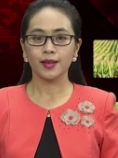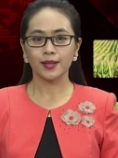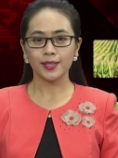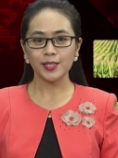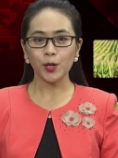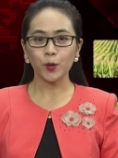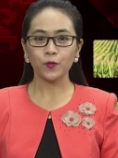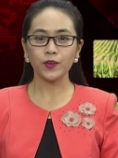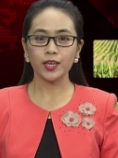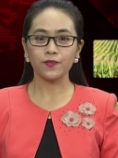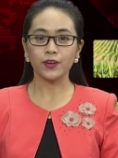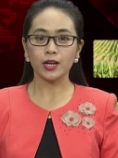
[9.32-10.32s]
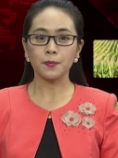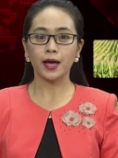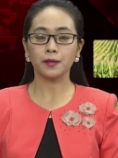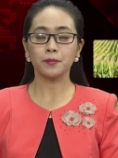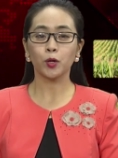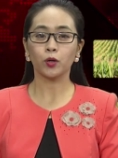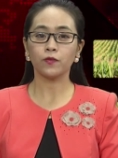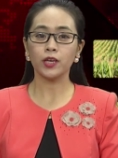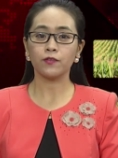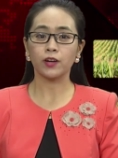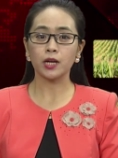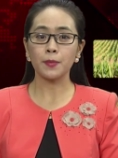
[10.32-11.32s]
Kính chào quý vị và các bạn. Mời quý vị
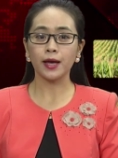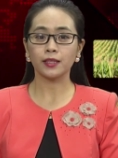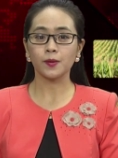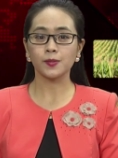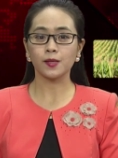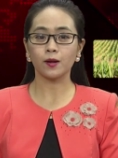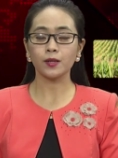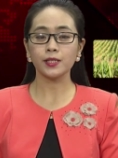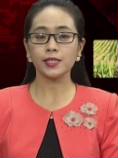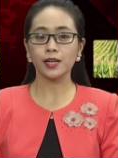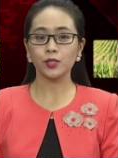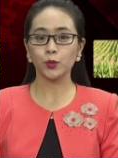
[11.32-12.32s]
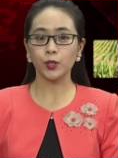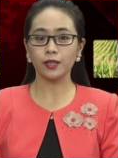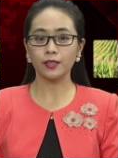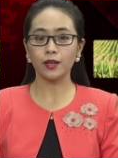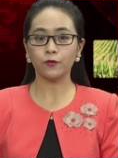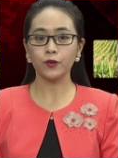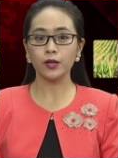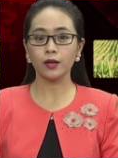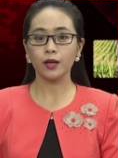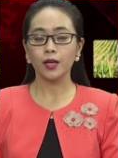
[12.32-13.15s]
và các bạn theo dõi trang truyền hình địa phương